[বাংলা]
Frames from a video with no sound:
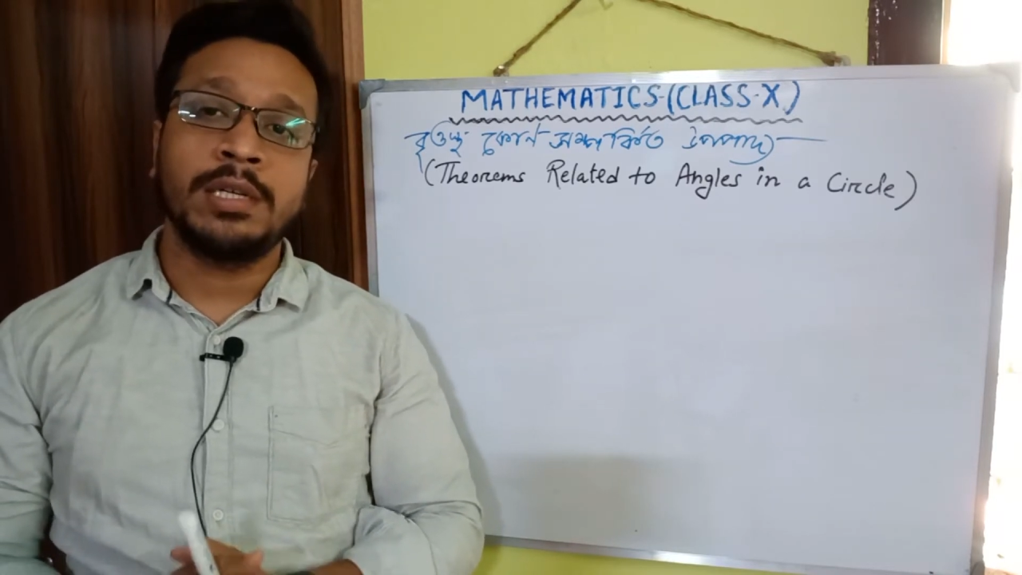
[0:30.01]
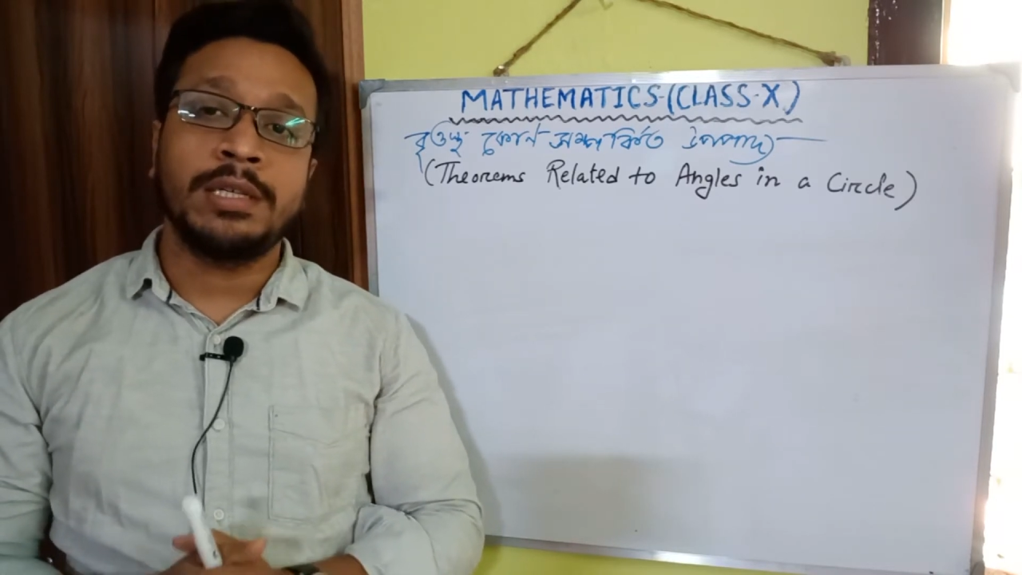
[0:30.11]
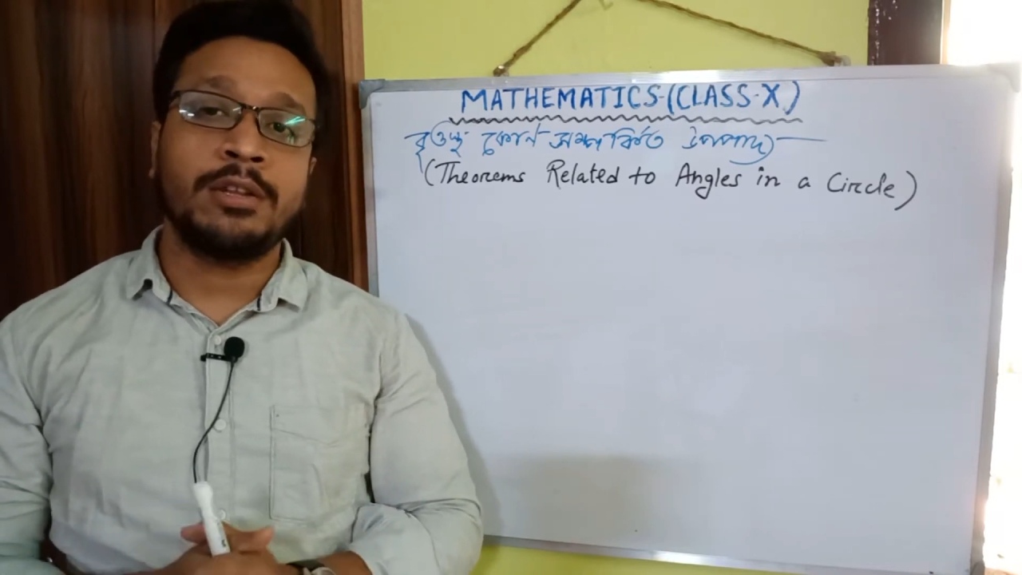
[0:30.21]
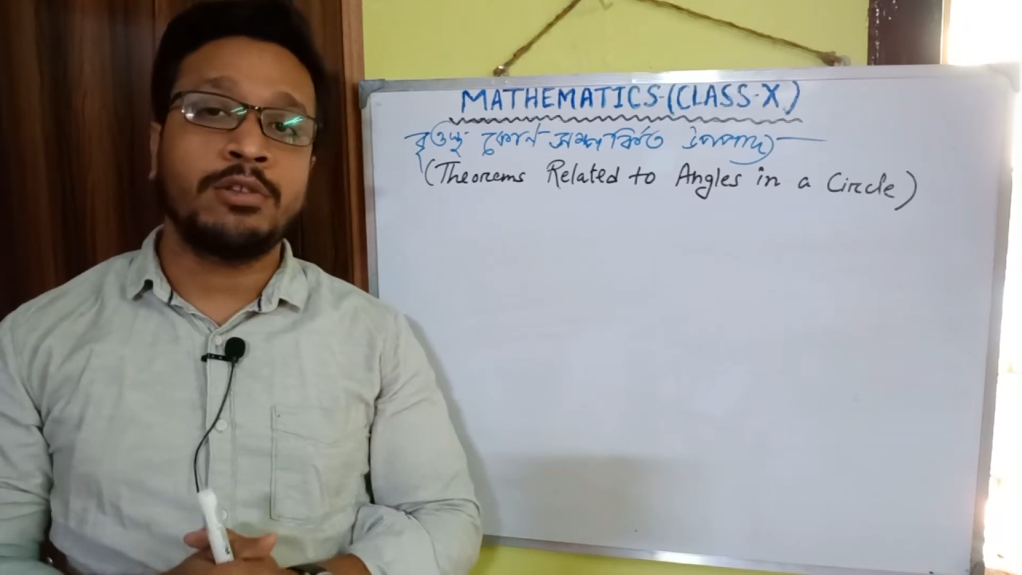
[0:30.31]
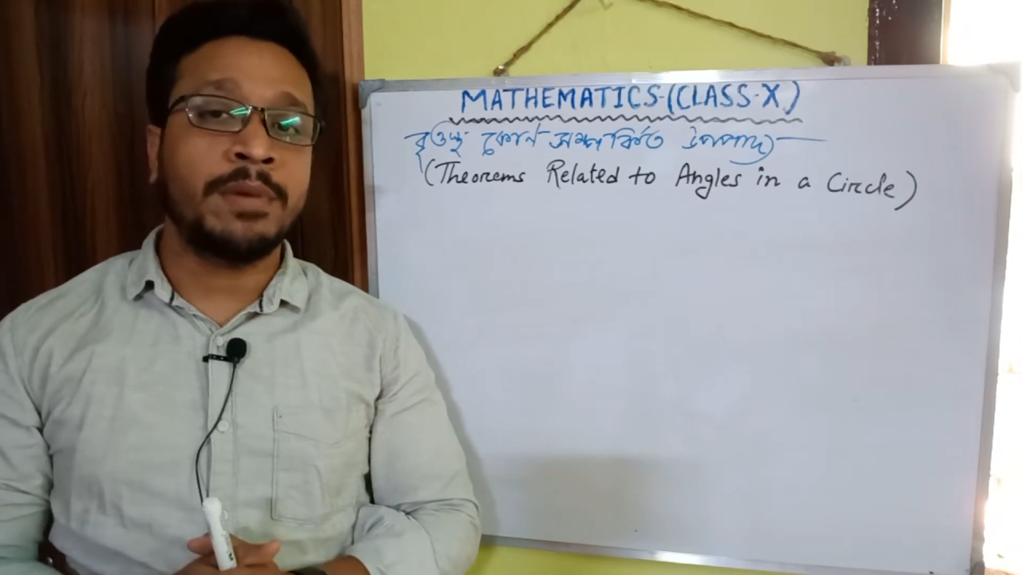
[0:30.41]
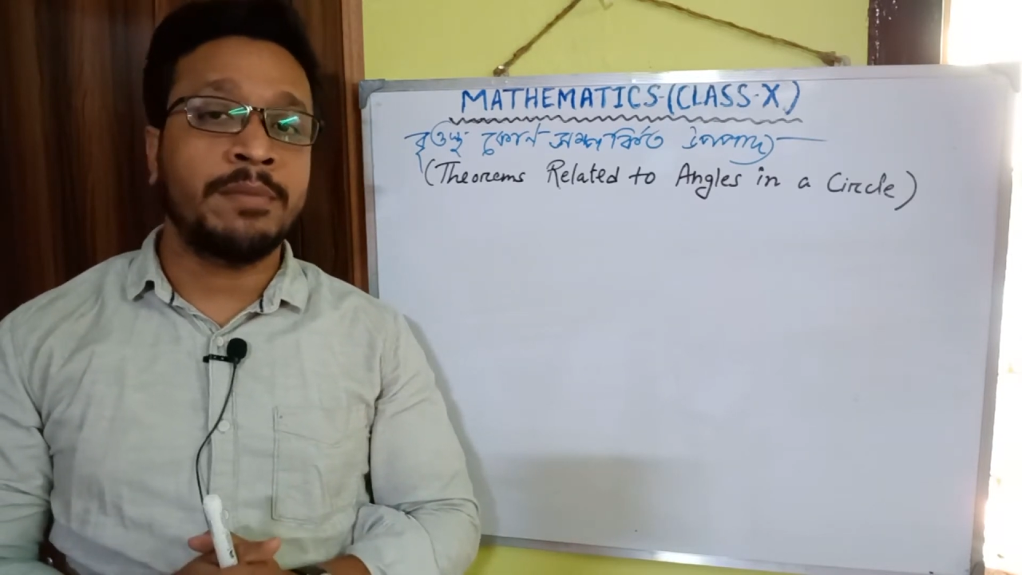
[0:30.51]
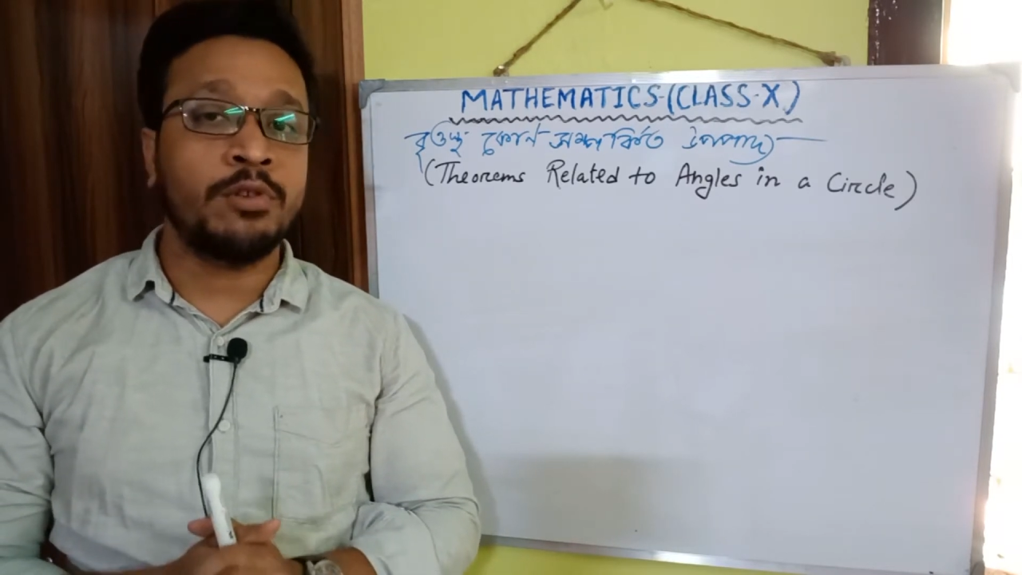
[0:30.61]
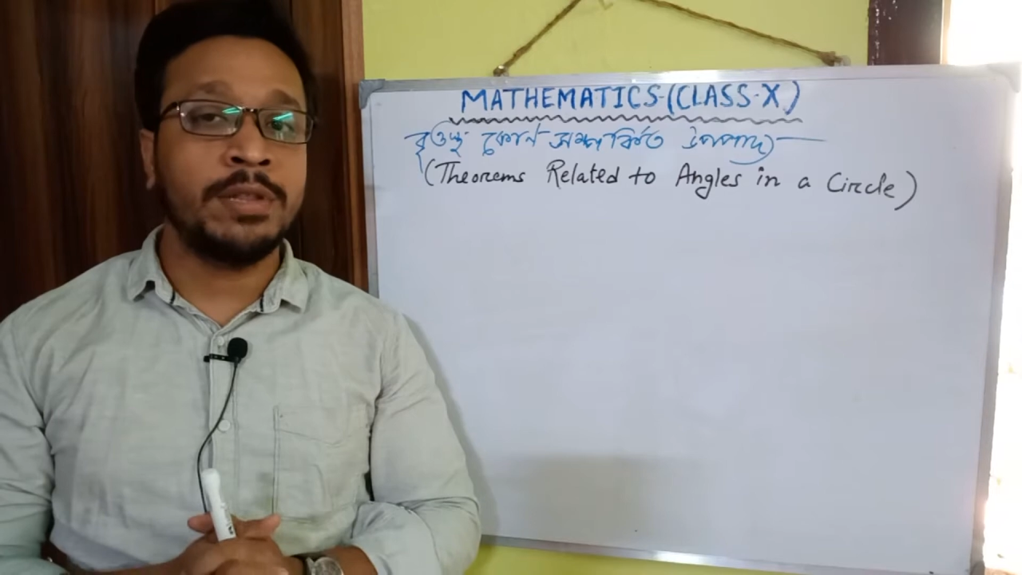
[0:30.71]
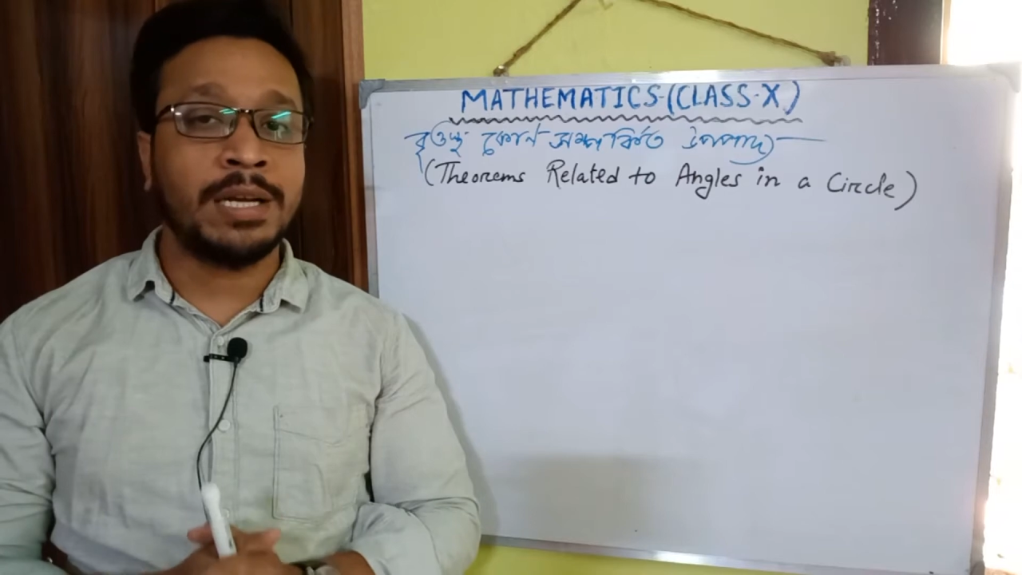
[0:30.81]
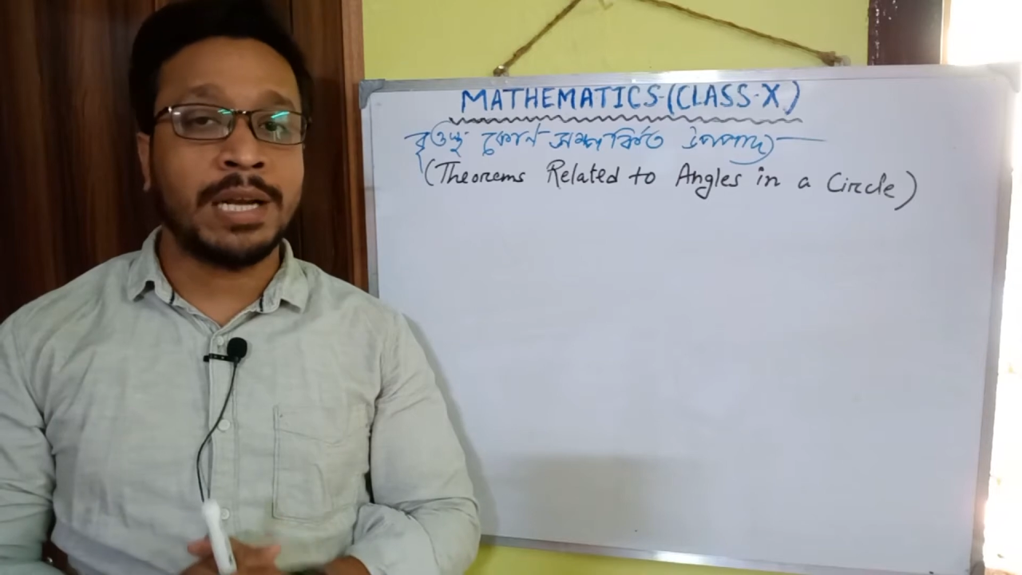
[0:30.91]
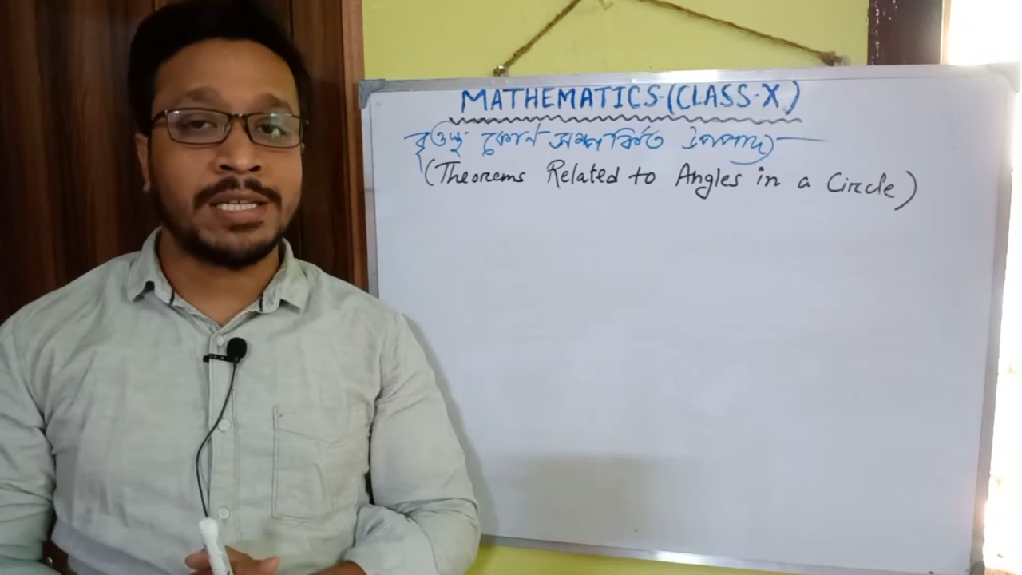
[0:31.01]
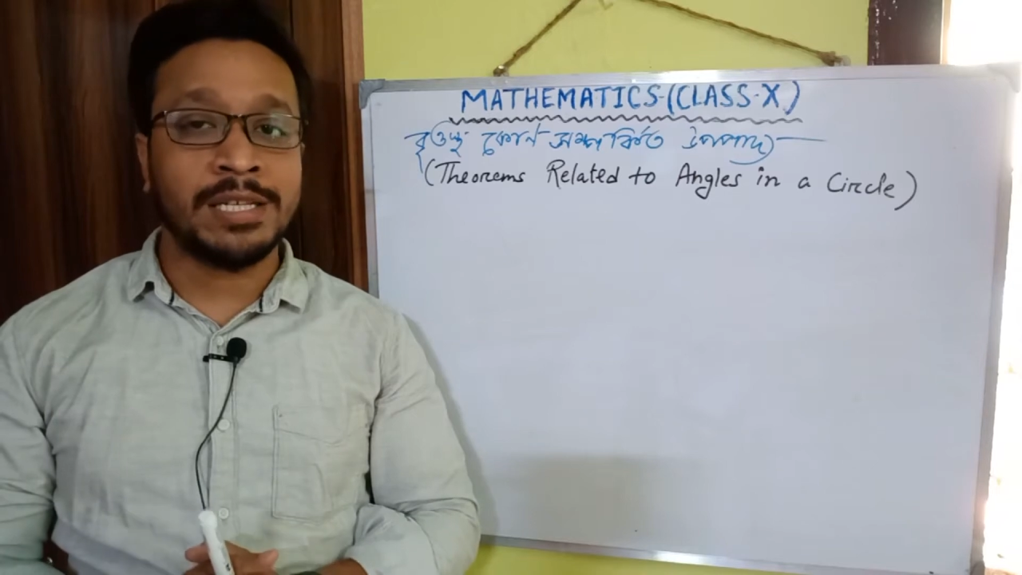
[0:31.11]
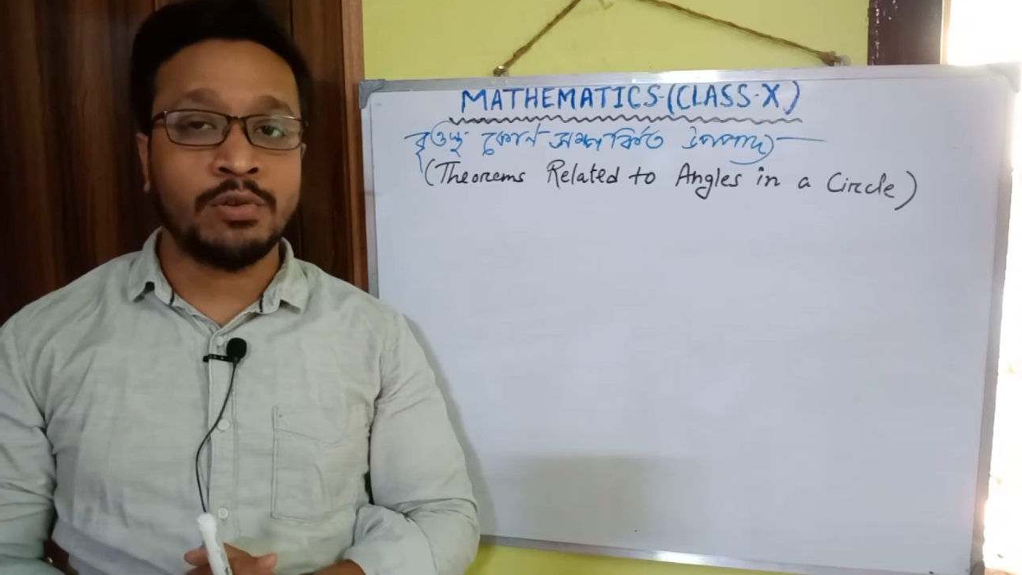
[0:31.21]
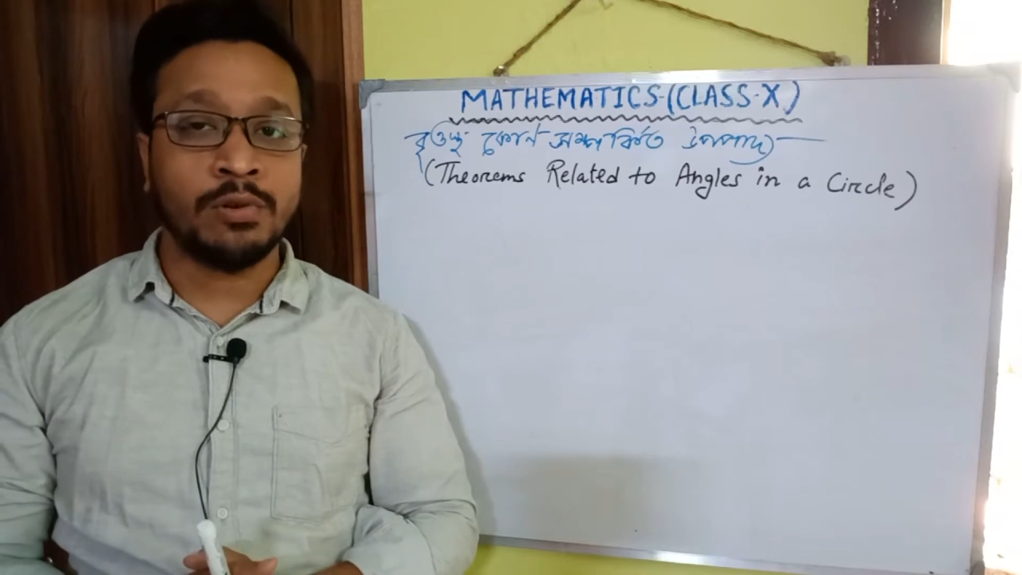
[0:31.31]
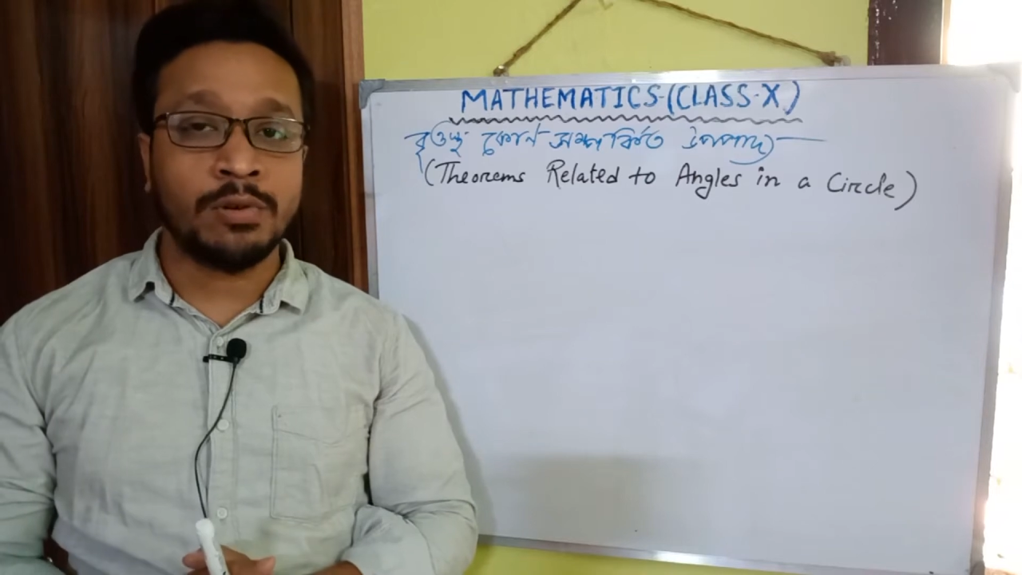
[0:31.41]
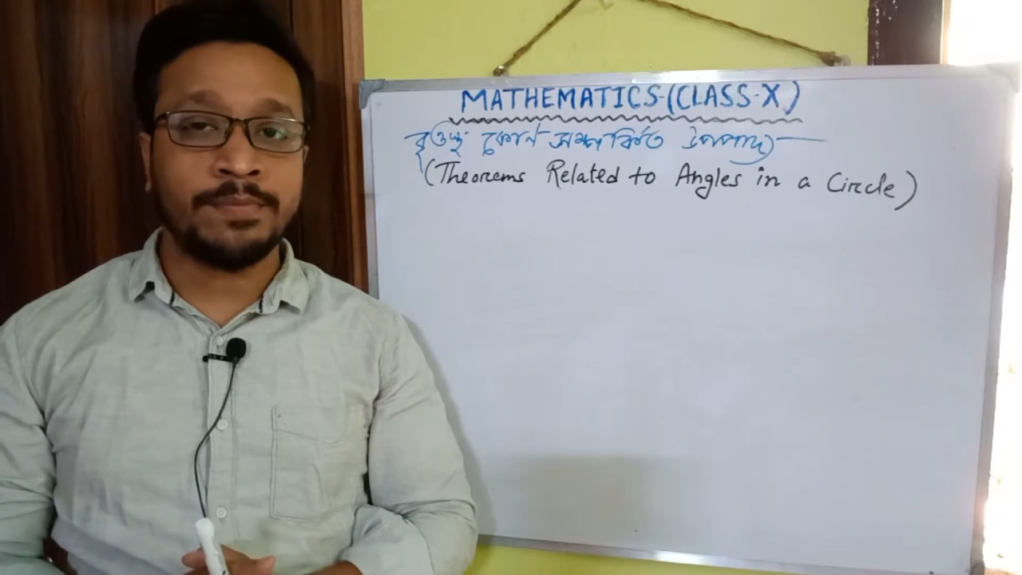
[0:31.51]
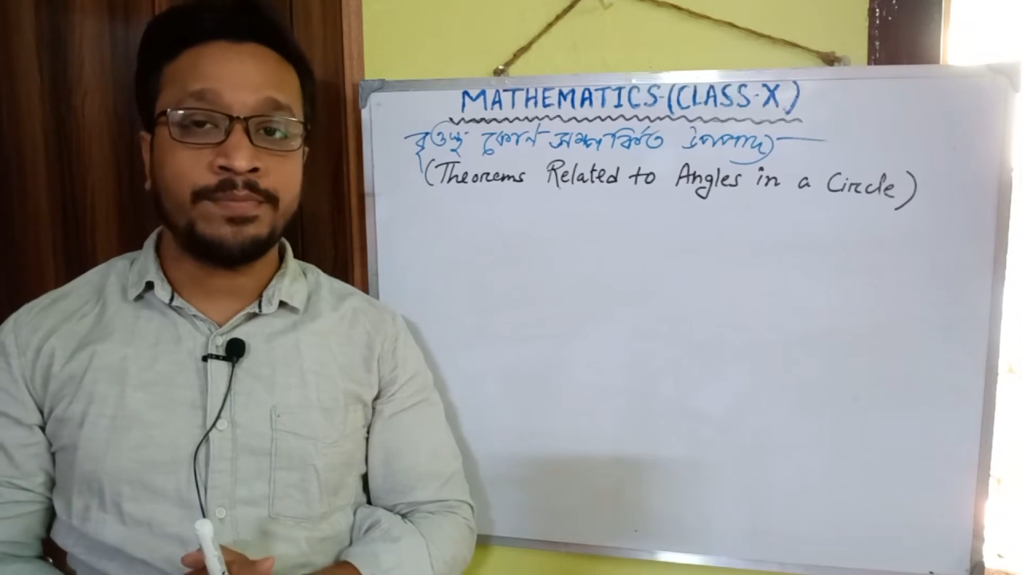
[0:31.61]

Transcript: তাহলে তোমরা মন দিয়ে ক্লাসটি শোনো